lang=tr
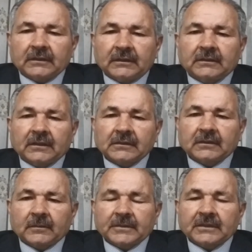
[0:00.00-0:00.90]

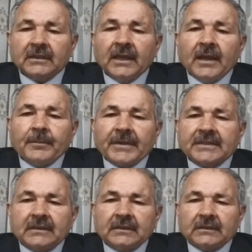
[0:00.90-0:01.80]
ihtiyaçlarımızı,
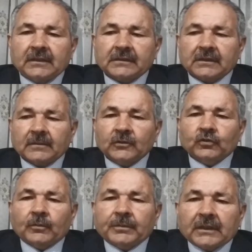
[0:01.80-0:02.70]
besin ihtiyaçlarımızı
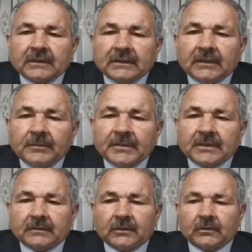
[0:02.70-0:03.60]
topraktan
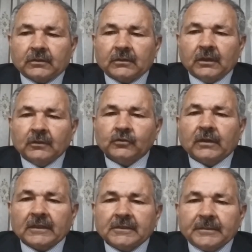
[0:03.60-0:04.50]
bize veriyor.
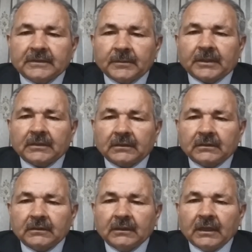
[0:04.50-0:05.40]
Şu haşmete bakın.
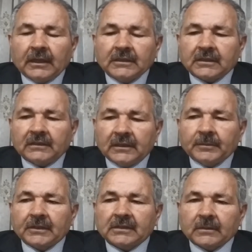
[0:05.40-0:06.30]

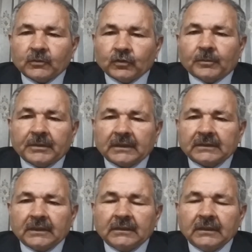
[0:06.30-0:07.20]
Çiğneyip geçtiğimiz
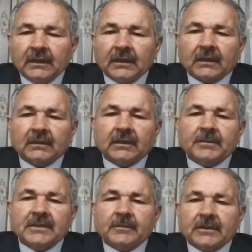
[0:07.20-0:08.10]
topraktan Allah
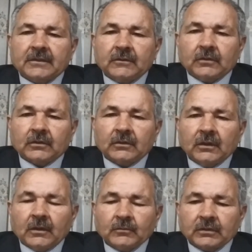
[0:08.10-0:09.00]
bizi besliyor.
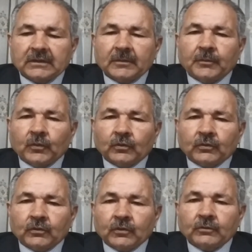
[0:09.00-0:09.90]
Burada bir
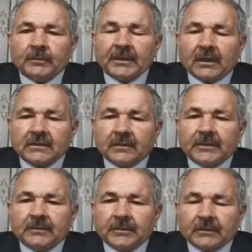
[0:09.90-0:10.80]
büyüklük yok mu? Bir
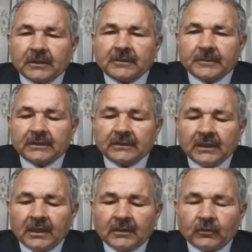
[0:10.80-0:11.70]
azamet, bir haşmet
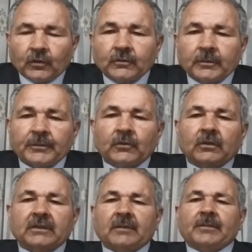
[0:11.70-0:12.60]
yok mu? Bir
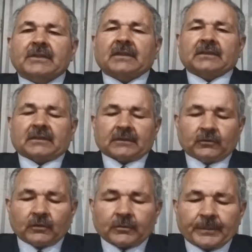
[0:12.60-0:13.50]
görkem, bir saltanat
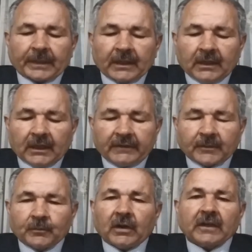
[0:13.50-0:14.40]
yok mu?
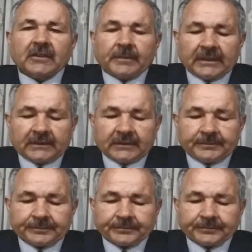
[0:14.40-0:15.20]
Evet bu haşmet